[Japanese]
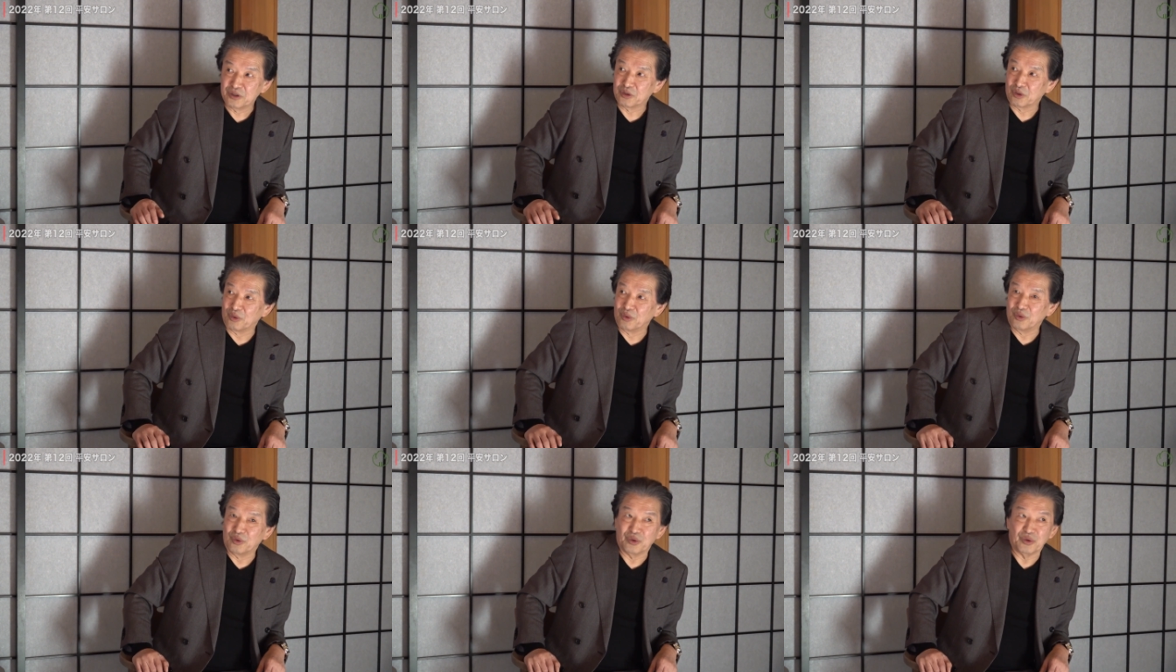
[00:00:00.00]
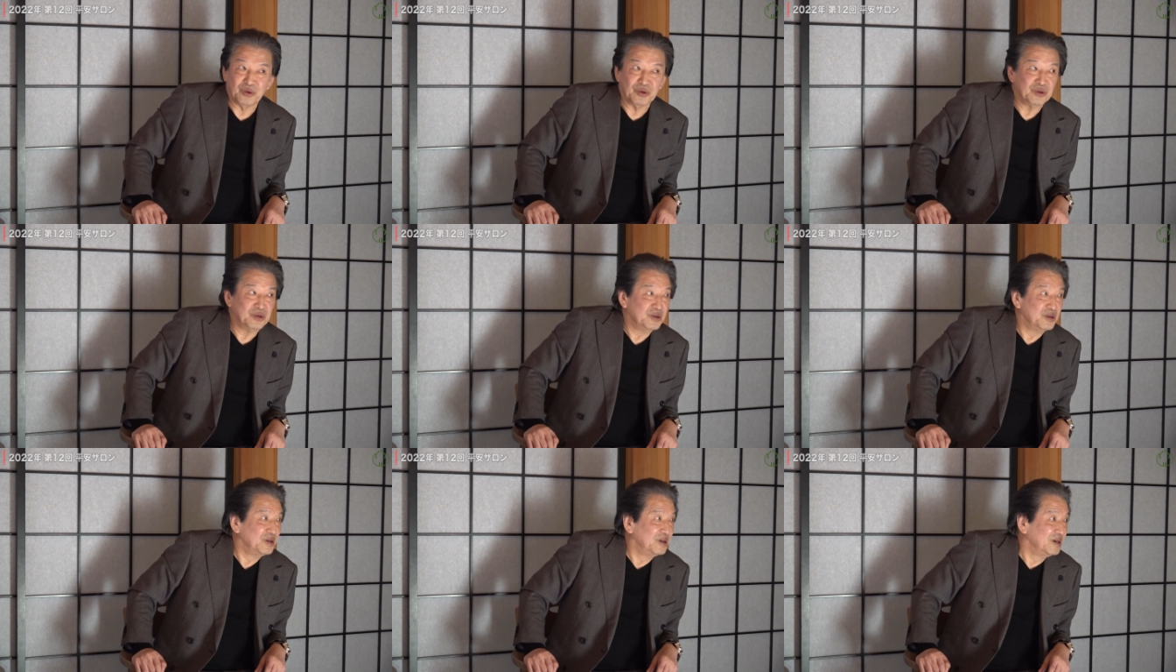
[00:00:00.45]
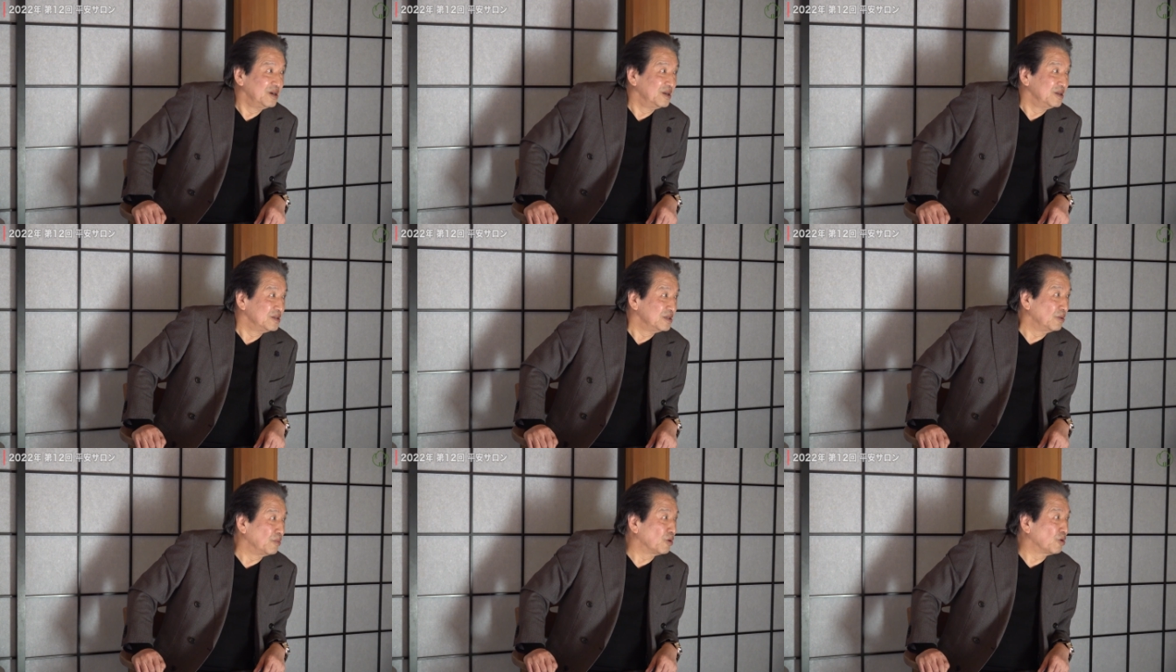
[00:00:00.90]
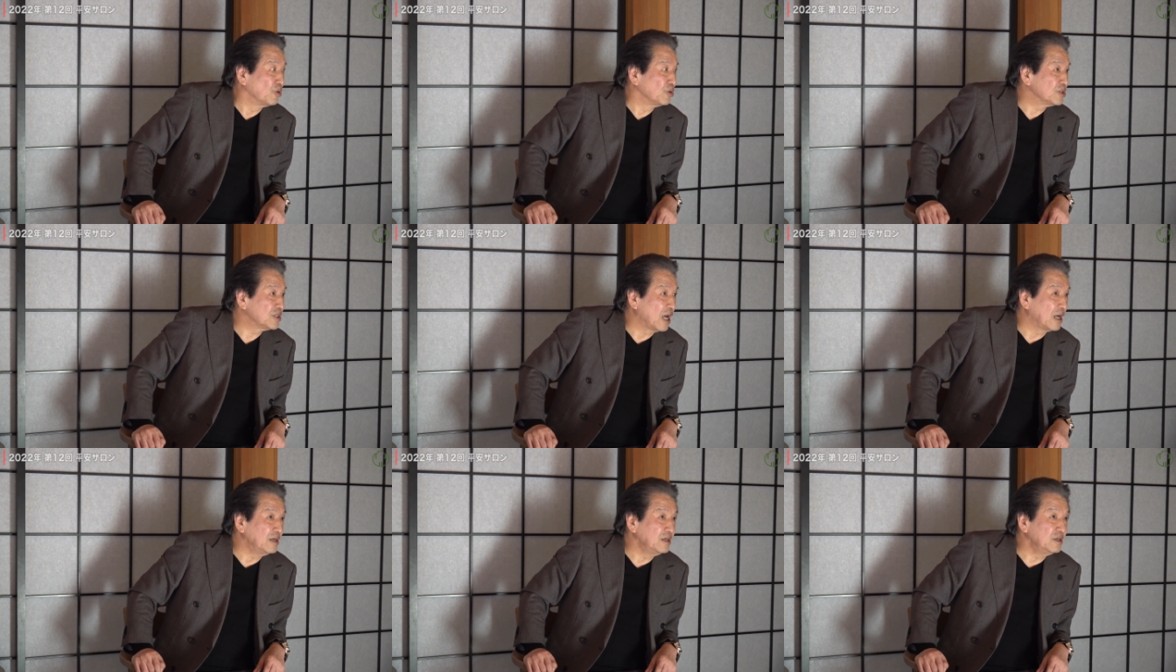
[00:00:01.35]
そのでもこ
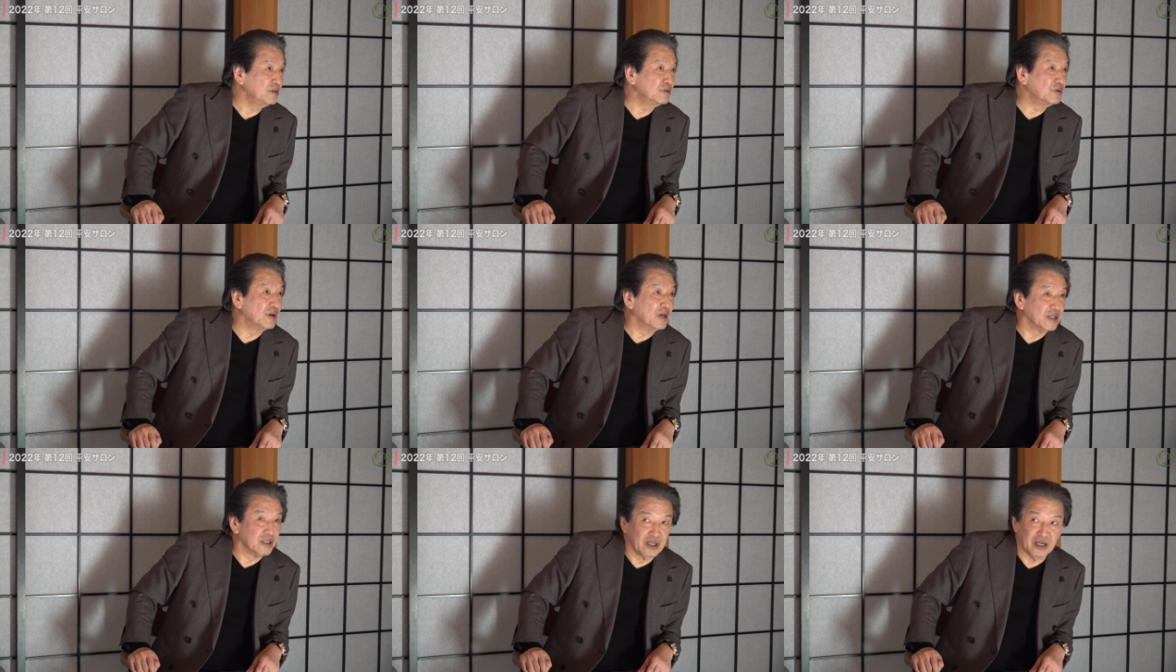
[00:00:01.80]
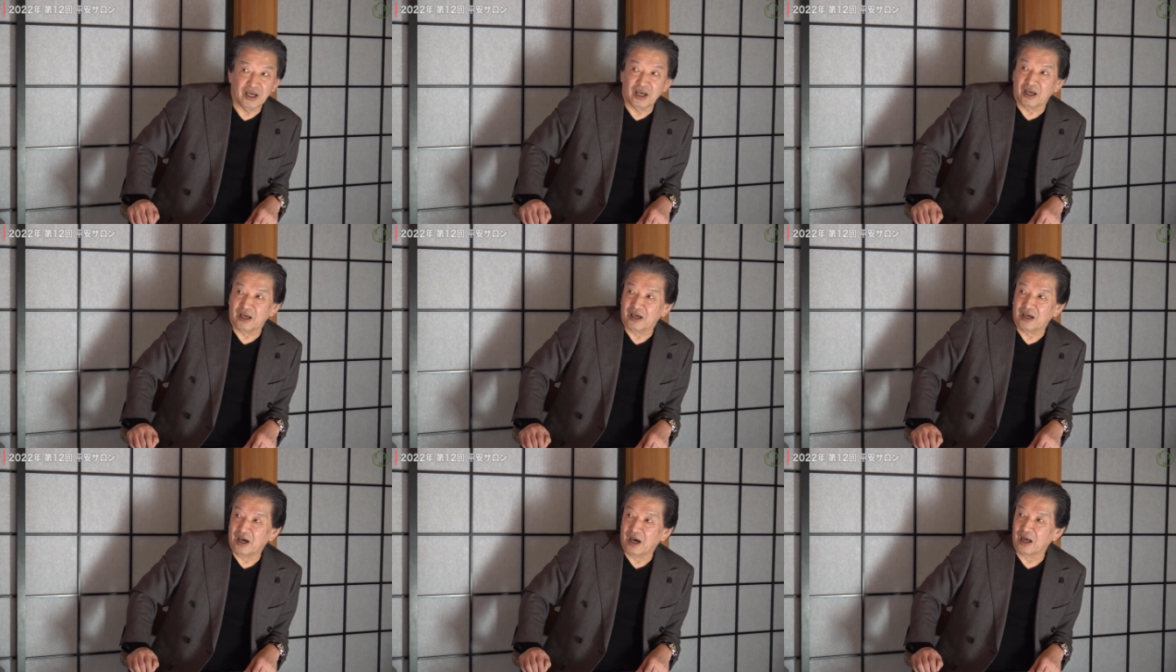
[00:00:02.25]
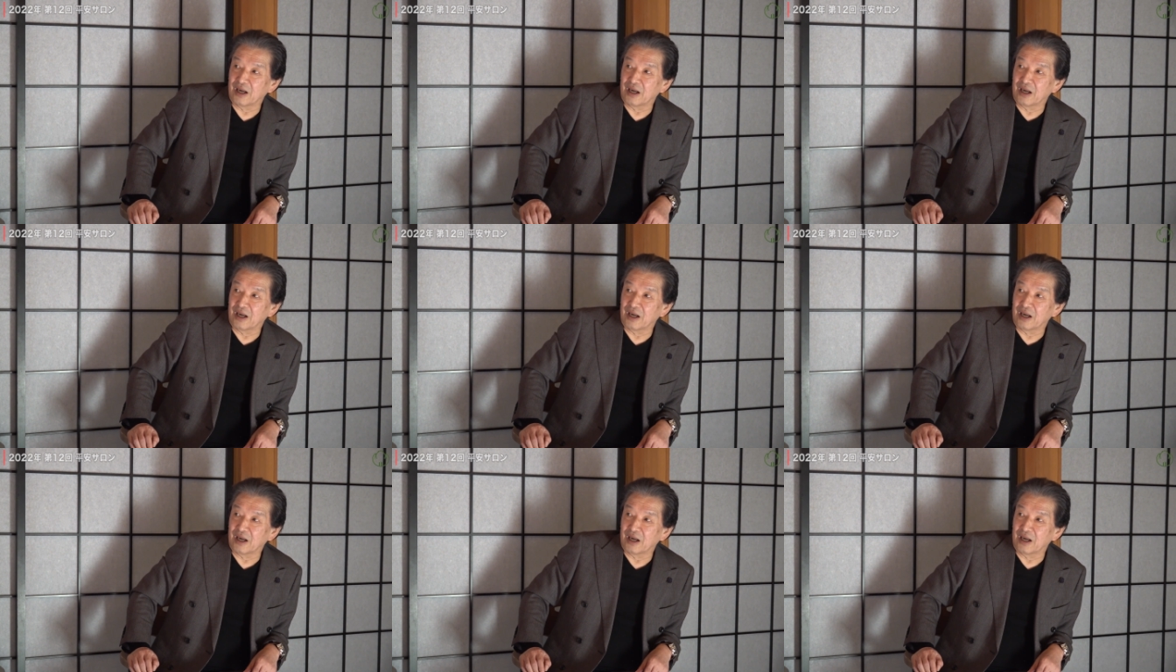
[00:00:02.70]
の三流の絵で